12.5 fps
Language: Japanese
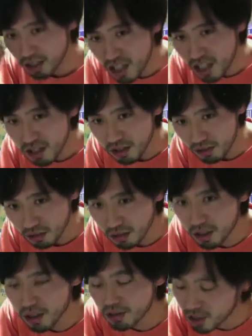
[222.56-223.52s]
チーズとろ
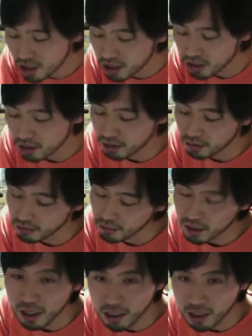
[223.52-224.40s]
けるチーズを入れ